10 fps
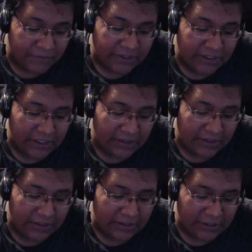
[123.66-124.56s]

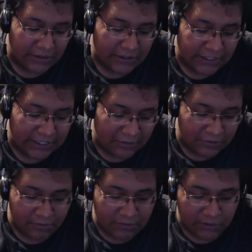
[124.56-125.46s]
eh, tengo el de la
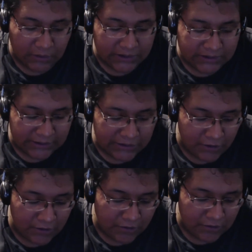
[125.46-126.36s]
última
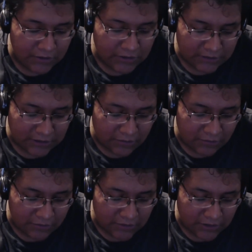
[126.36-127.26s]
actualización y
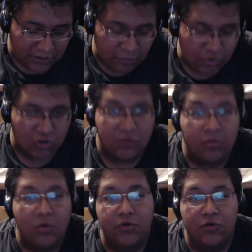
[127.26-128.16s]
según tiene muchos
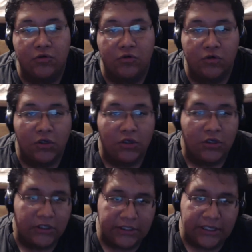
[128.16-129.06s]
bugs.
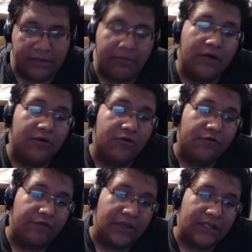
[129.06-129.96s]
Ya enviaron un
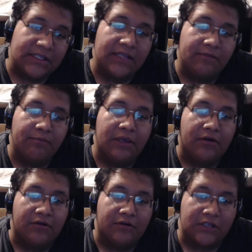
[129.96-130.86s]
fixet,
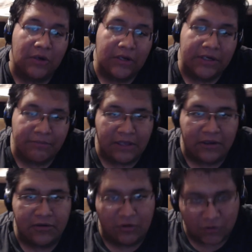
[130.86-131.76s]
pero no se lo han enviado
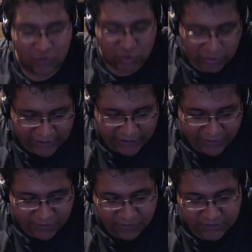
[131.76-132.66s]
a todos los
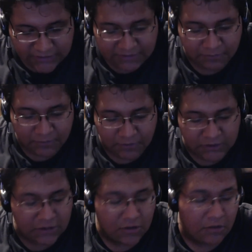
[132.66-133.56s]
usuarios, o sea, por lo
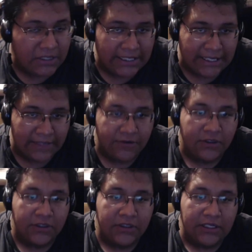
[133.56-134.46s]
tanto no me ha llegado.
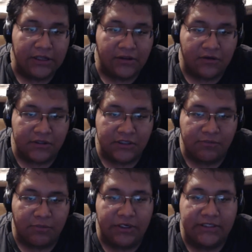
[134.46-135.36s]
Entonces,
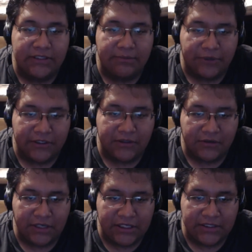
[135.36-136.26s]
por
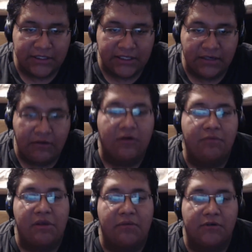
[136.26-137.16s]
eso es que luego
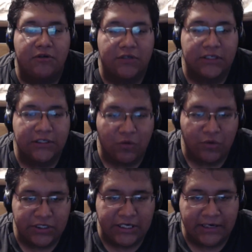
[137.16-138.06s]
mi voz no se
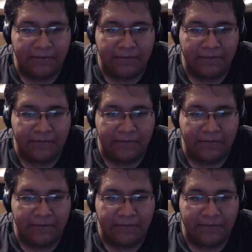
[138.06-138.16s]
escucha